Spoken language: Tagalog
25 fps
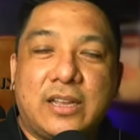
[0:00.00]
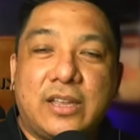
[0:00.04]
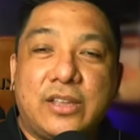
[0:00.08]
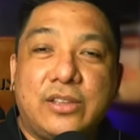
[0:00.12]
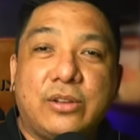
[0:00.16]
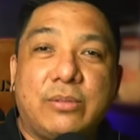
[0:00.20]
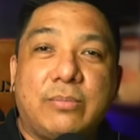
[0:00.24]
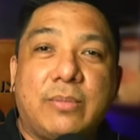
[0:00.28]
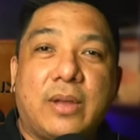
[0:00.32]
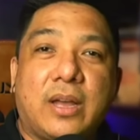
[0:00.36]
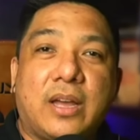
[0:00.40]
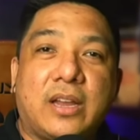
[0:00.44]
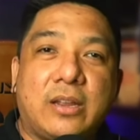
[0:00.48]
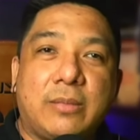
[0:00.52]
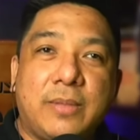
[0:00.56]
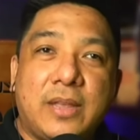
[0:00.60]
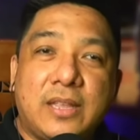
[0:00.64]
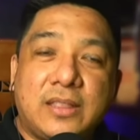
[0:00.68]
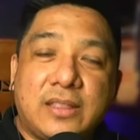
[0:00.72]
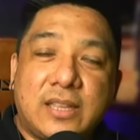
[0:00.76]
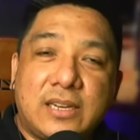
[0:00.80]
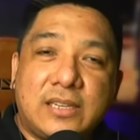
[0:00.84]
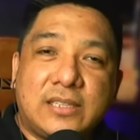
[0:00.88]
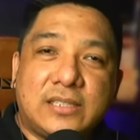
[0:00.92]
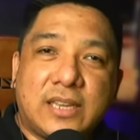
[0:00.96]
inyong mga
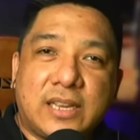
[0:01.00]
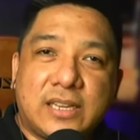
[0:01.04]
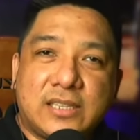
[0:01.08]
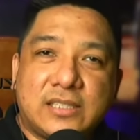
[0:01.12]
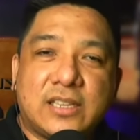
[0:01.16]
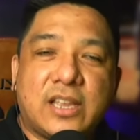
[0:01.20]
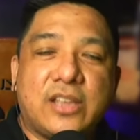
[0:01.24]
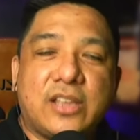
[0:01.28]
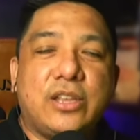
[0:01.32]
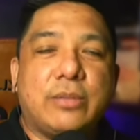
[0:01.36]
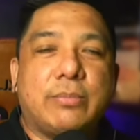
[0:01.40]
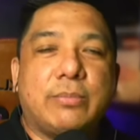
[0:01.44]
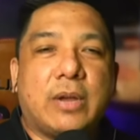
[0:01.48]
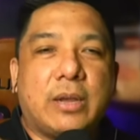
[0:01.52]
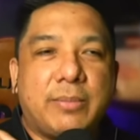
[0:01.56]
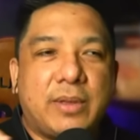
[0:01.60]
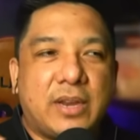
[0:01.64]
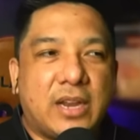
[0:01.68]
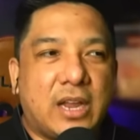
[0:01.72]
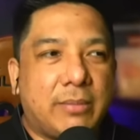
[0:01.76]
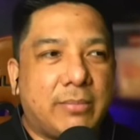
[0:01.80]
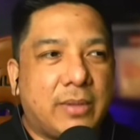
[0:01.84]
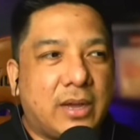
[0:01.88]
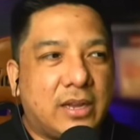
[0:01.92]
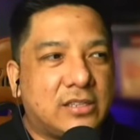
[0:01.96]
remittances sa inyong mga
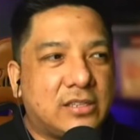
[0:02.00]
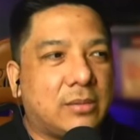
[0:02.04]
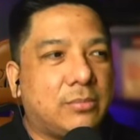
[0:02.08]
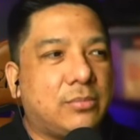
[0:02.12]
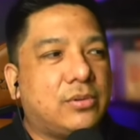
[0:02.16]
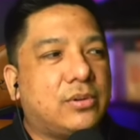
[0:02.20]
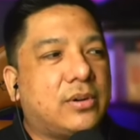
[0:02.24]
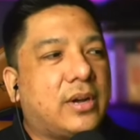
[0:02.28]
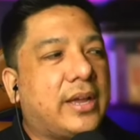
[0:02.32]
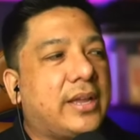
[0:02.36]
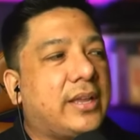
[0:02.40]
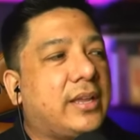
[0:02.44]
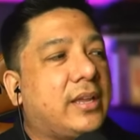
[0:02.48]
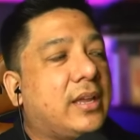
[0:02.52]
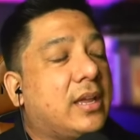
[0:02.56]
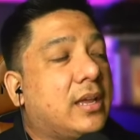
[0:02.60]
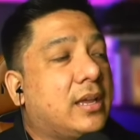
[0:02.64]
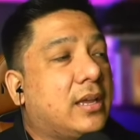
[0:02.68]
minamahal sa buhay